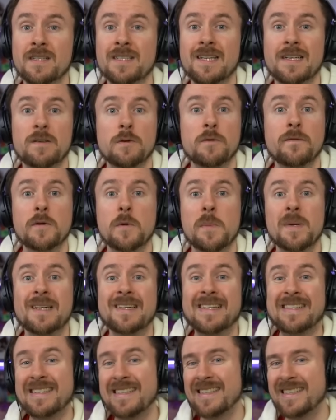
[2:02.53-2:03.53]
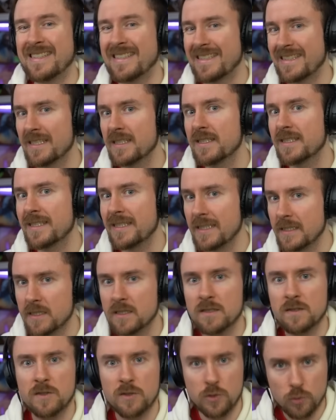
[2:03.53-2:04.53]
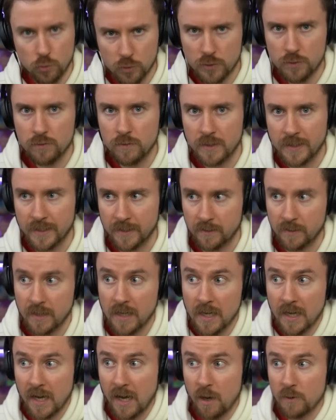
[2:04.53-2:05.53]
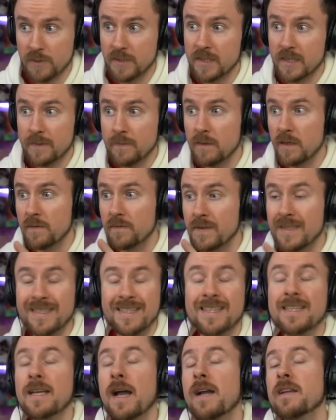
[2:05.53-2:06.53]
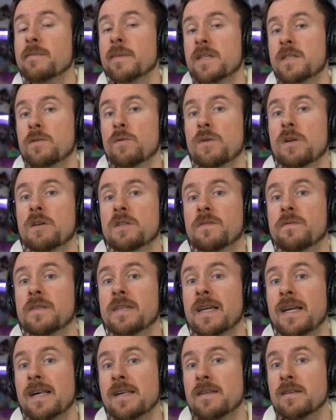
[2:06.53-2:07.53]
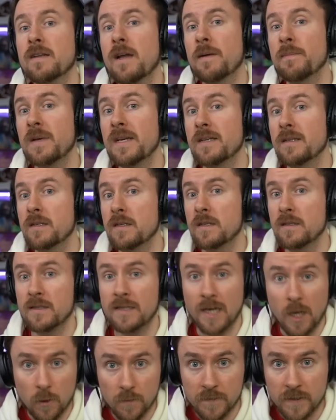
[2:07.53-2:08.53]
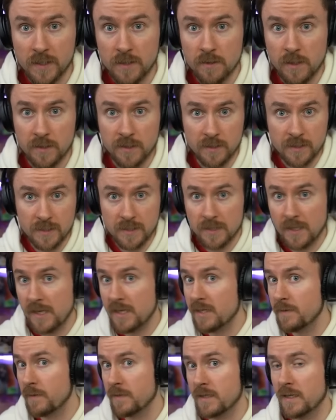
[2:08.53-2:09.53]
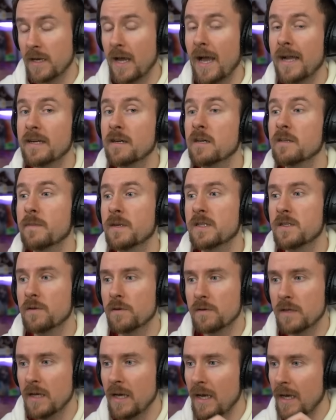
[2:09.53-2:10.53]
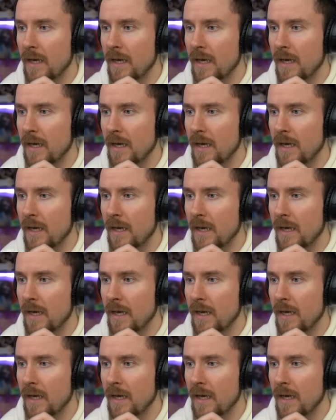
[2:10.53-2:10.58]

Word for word: wie gesagt, irgendwie überlegt, diese Skins zuzulegen. Außerdem, wie sehen die Animationen aus, wenn die Helden am Ende draufgehen? Da hat jeder Held immer seine eigene Animation.